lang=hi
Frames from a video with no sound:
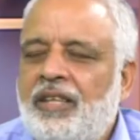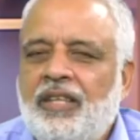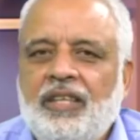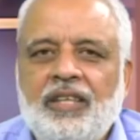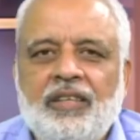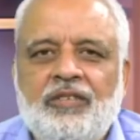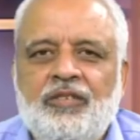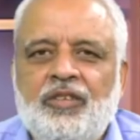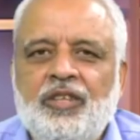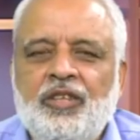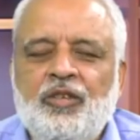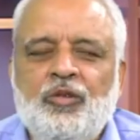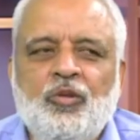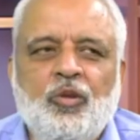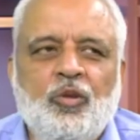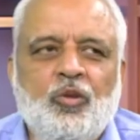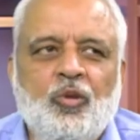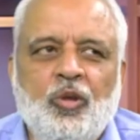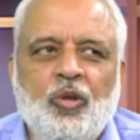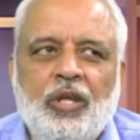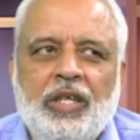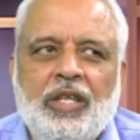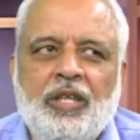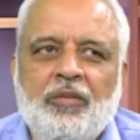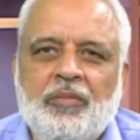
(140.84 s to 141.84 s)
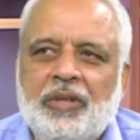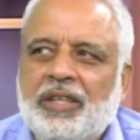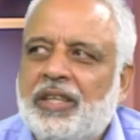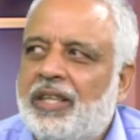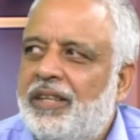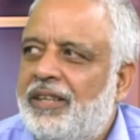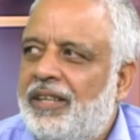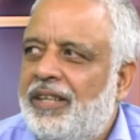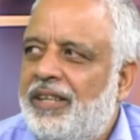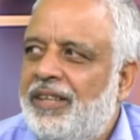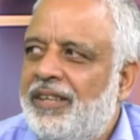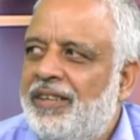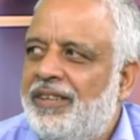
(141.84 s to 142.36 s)
इस चीज़ को कोई नहीं
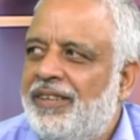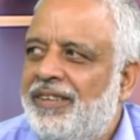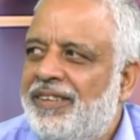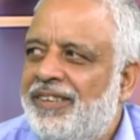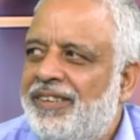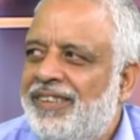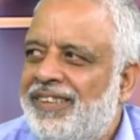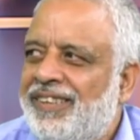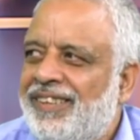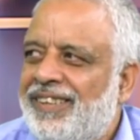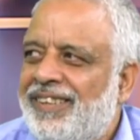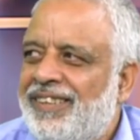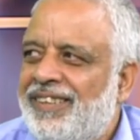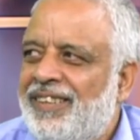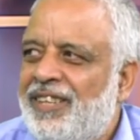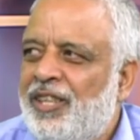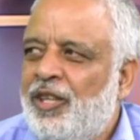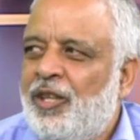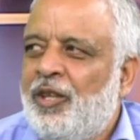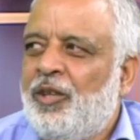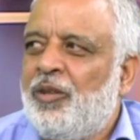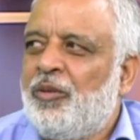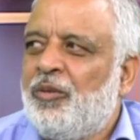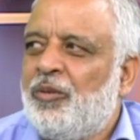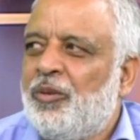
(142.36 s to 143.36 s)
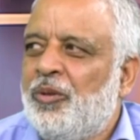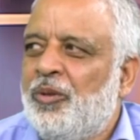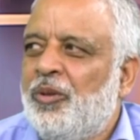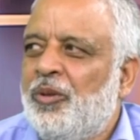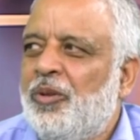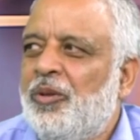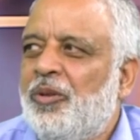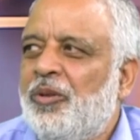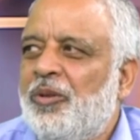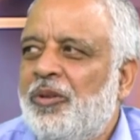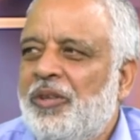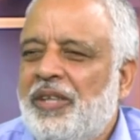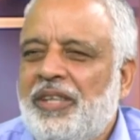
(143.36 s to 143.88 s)
बताता है जी
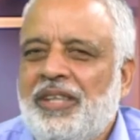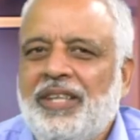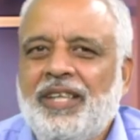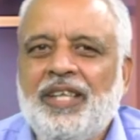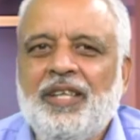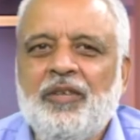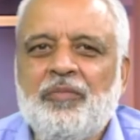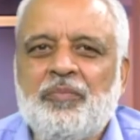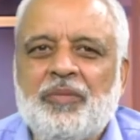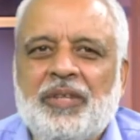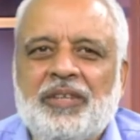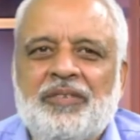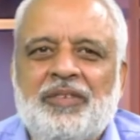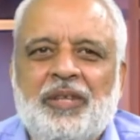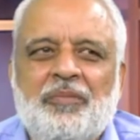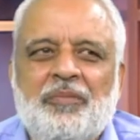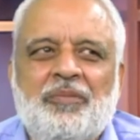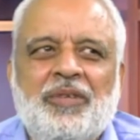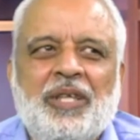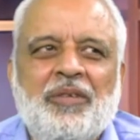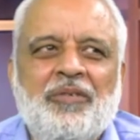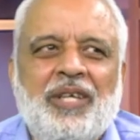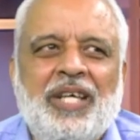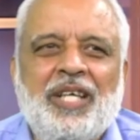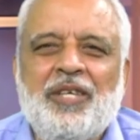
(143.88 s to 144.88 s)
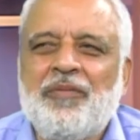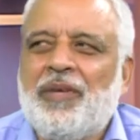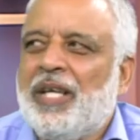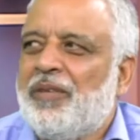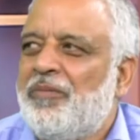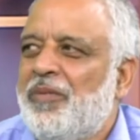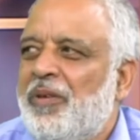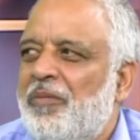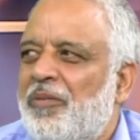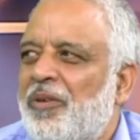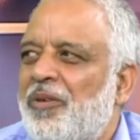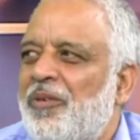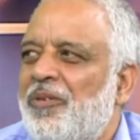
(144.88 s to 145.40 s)
तो ये परसेप्शन वाली बात
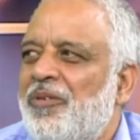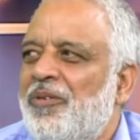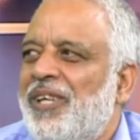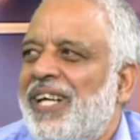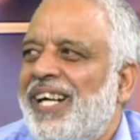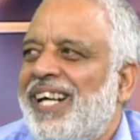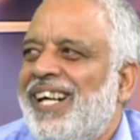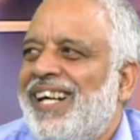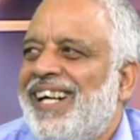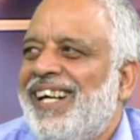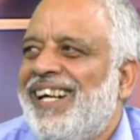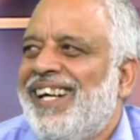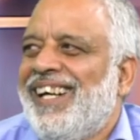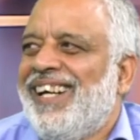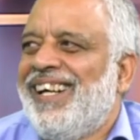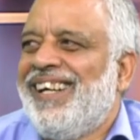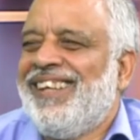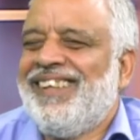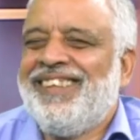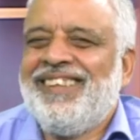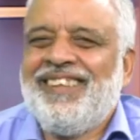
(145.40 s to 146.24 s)
मैं बोलूँगा बिल्कुल